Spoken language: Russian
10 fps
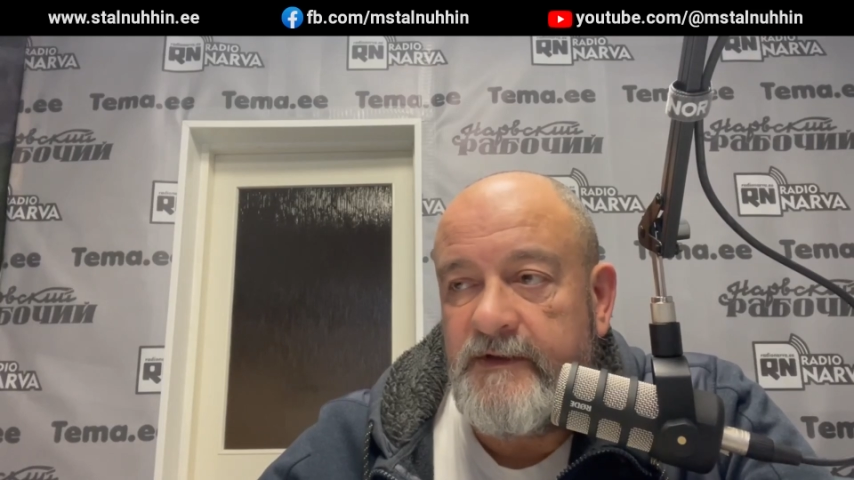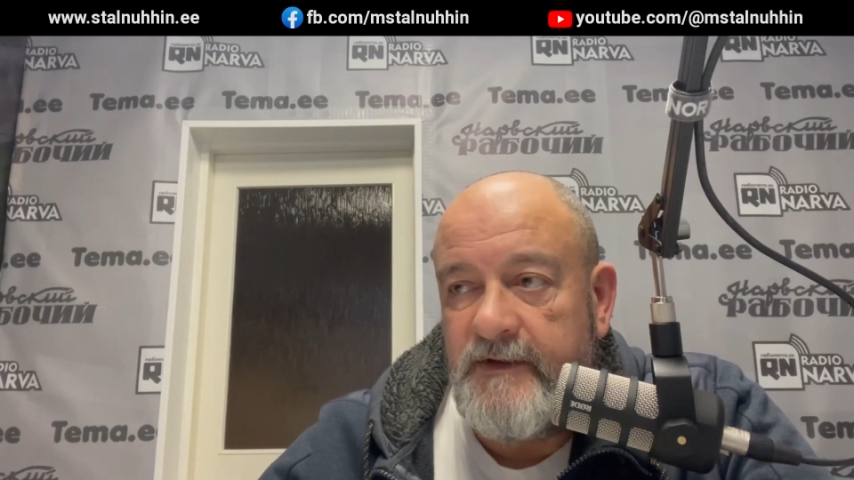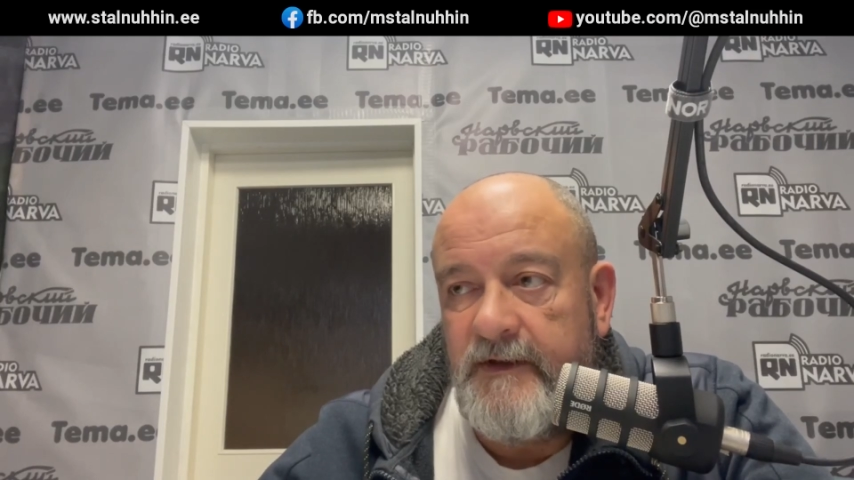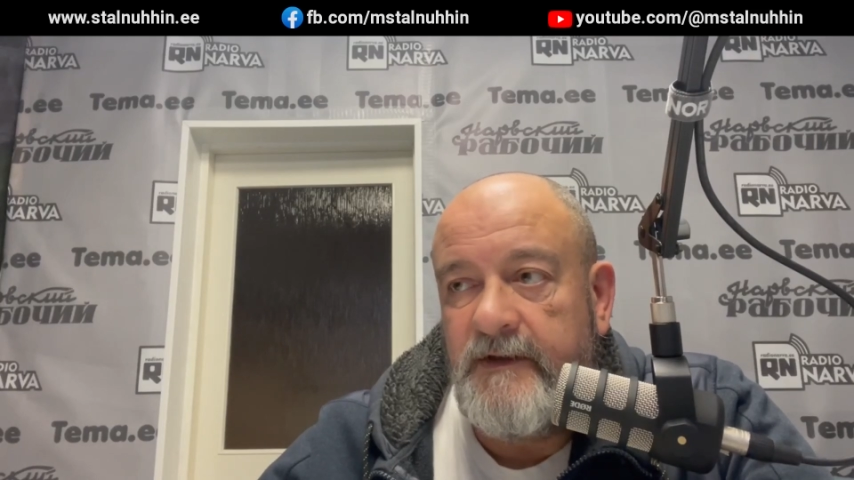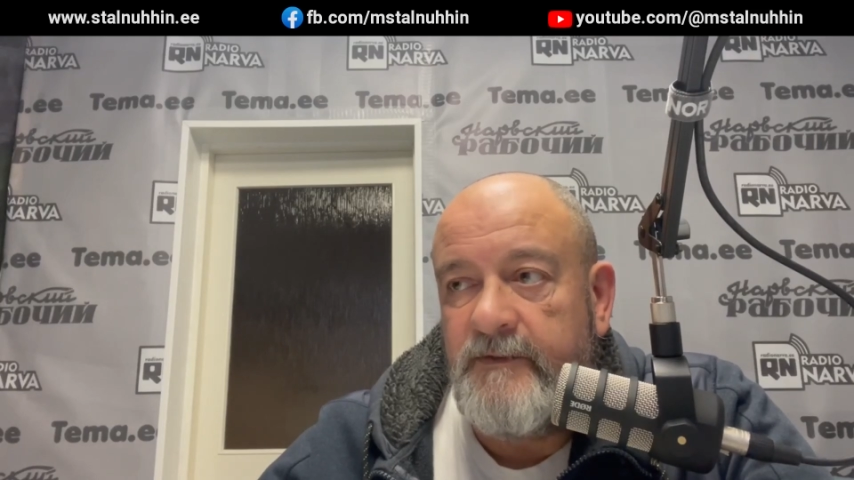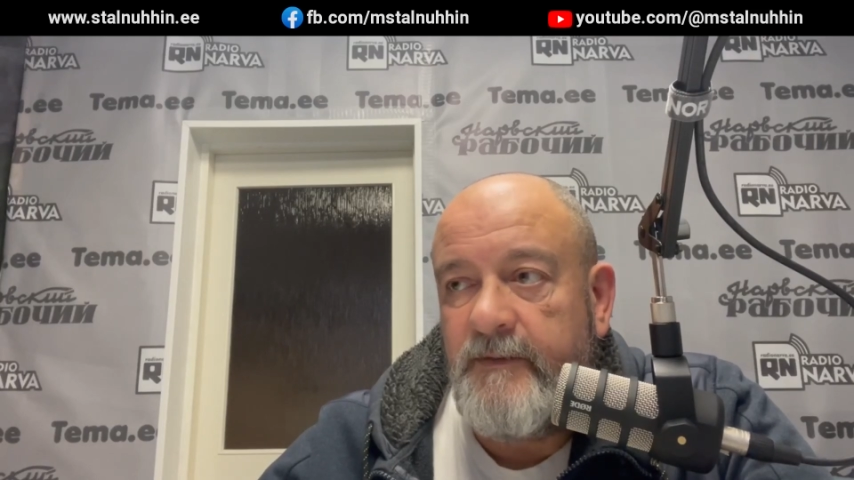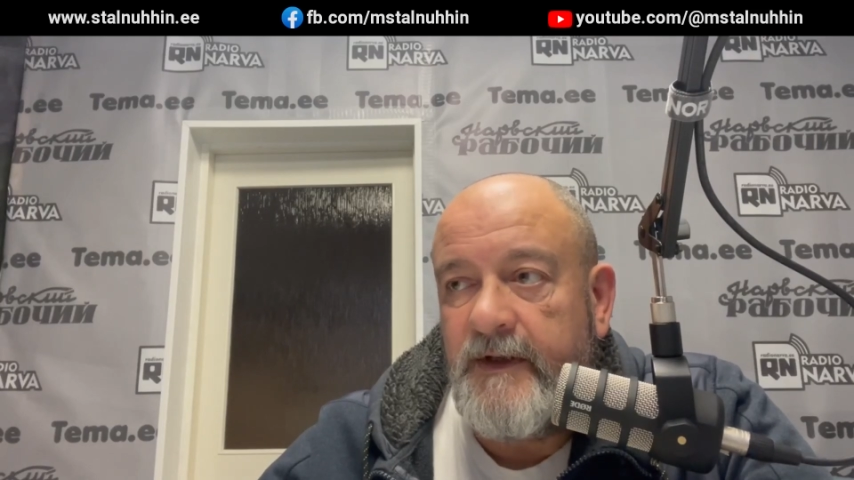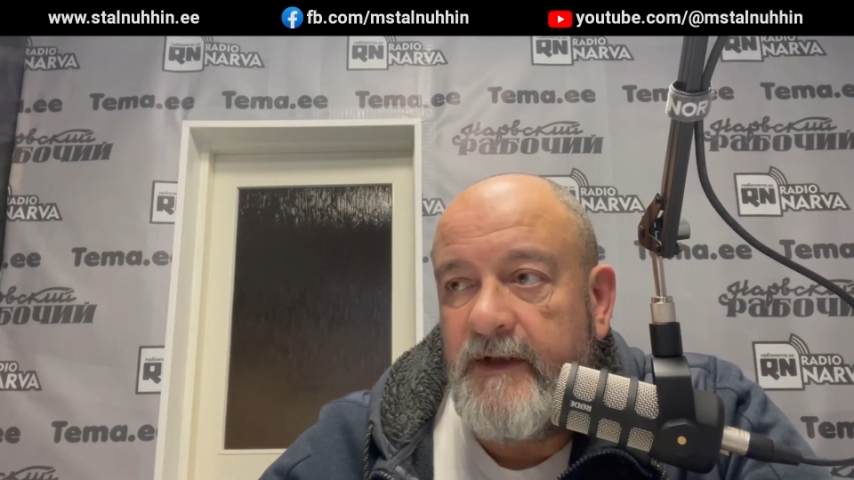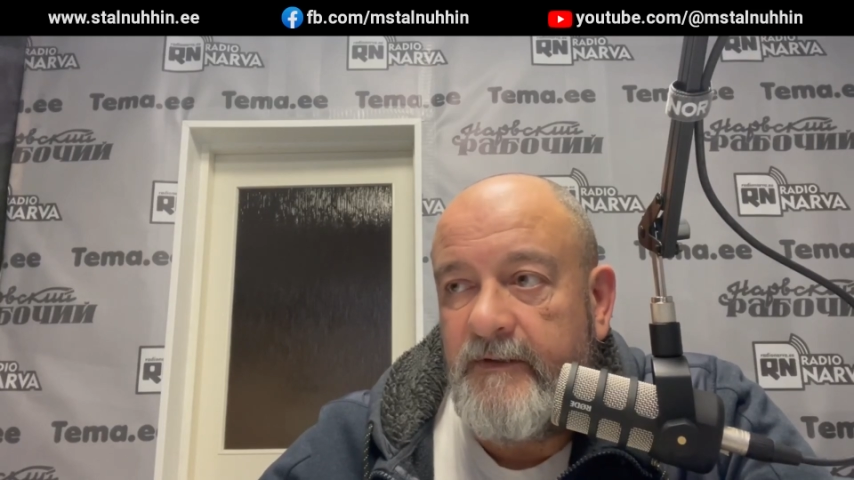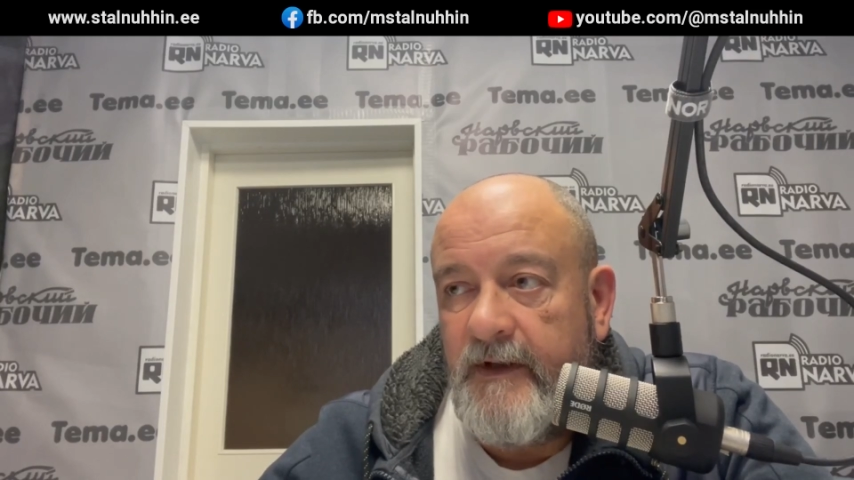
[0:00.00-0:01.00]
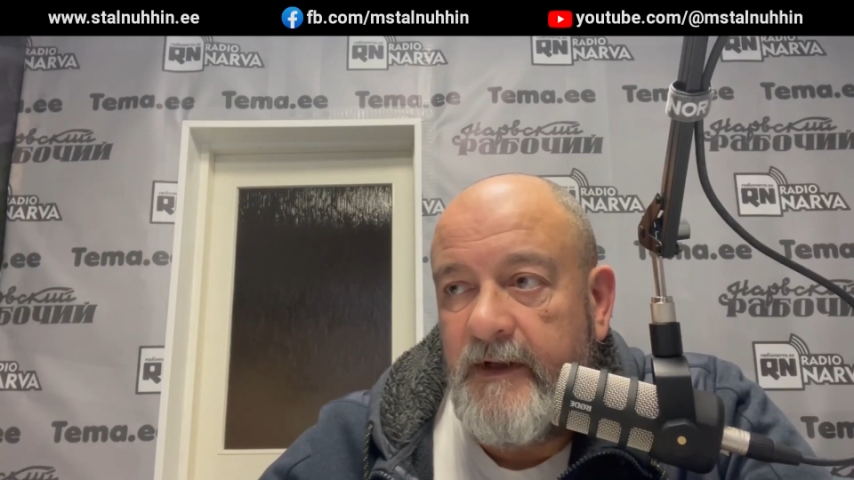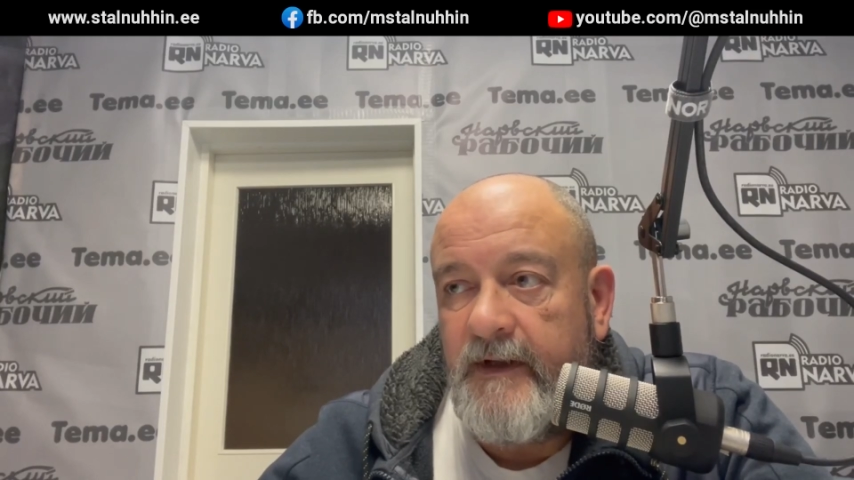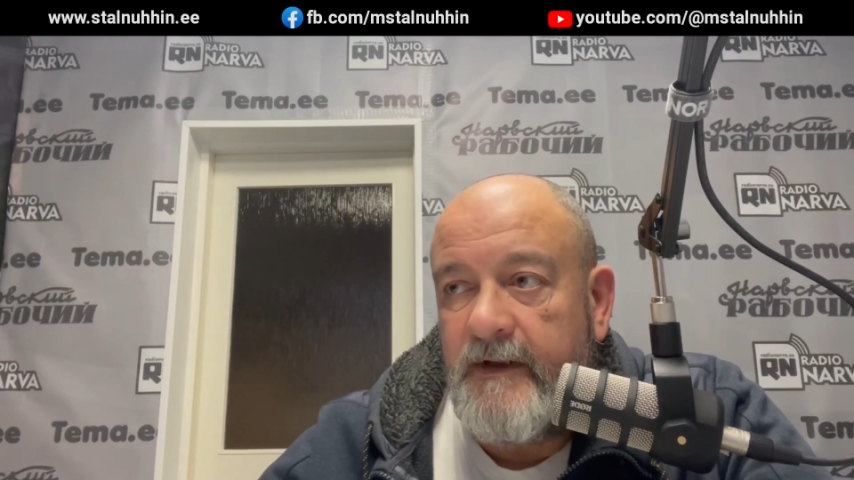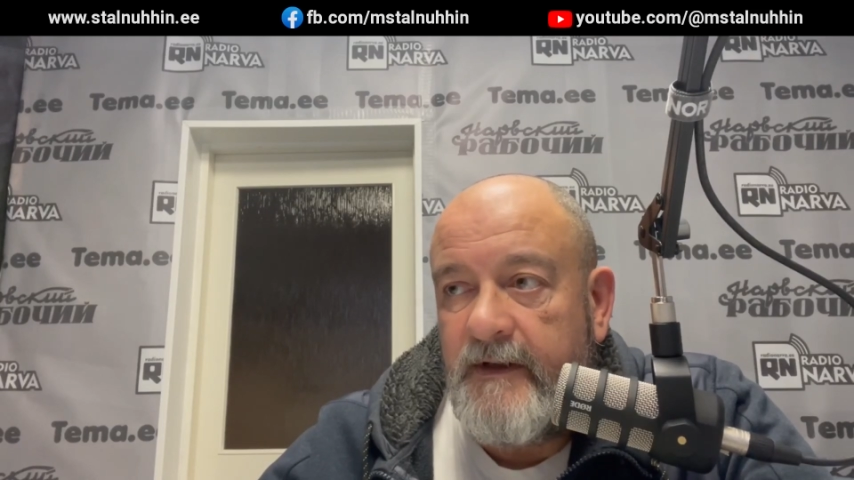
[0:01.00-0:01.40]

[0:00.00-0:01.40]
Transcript: сделать правильно.